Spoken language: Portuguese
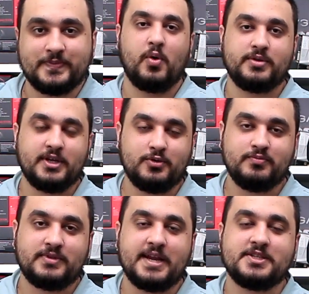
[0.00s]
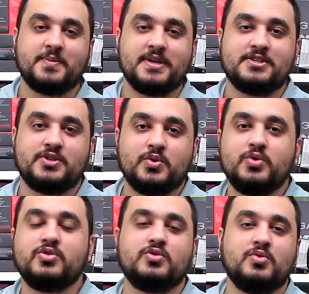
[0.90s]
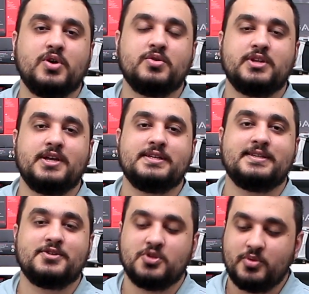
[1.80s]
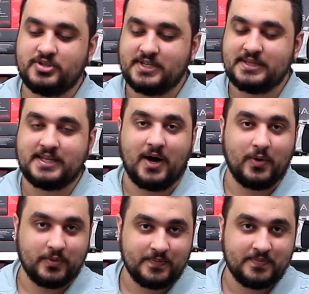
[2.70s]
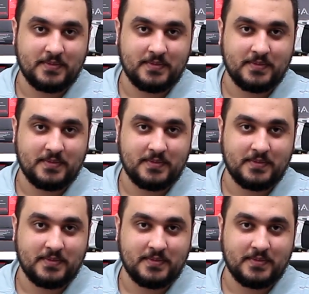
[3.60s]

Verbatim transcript: Bom, então três meses de uso, o que eu tenho a dizer sobre o Centauro?